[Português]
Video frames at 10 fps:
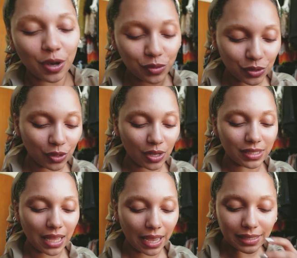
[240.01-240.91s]
eu uso
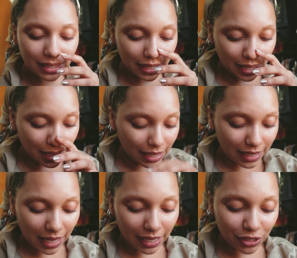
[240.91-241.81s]
gloss eyes.
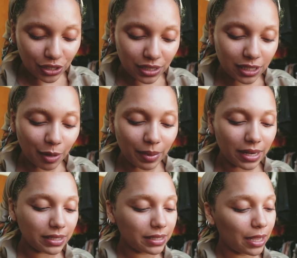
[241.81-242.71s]
E aí a gente
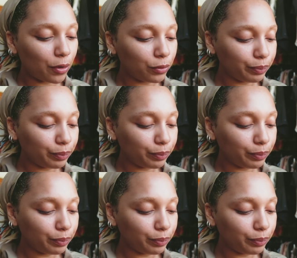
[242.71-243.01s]
estabeleceu